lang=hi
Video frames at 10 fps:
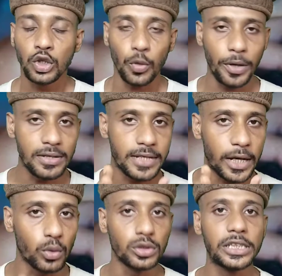तो फ्रेंड्स
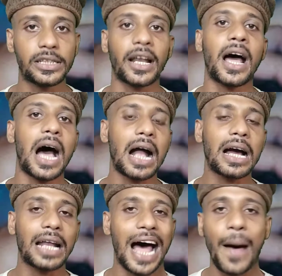उसी तरह
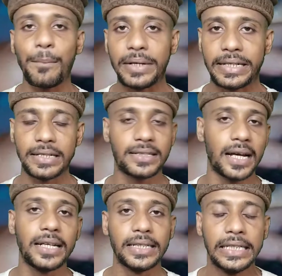अगर आप
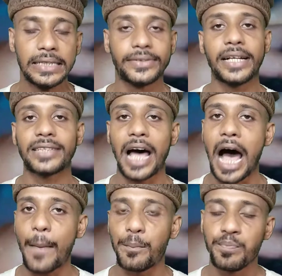डिजिटली जैसा
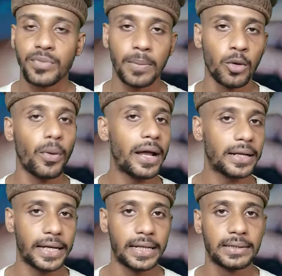आप
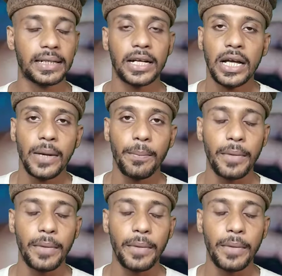मोबाइल के अंदर